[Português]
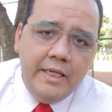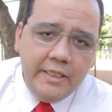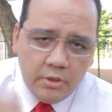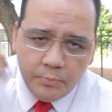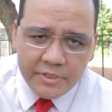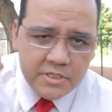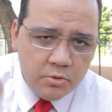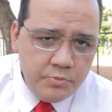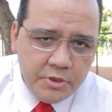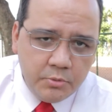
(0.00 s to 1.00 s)
Então pensa
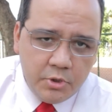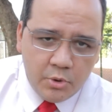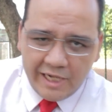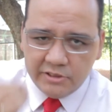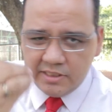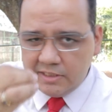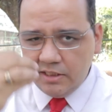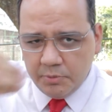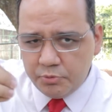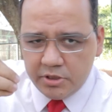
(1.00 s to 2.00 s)
comigo, eu gasto
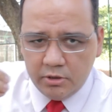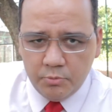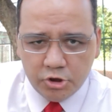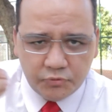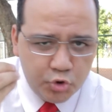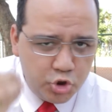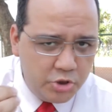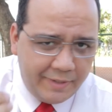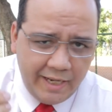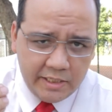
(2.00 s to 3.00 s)
70% do meu esforço
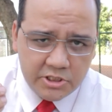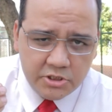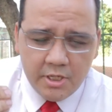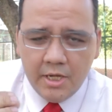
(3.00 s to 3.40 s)
de marketing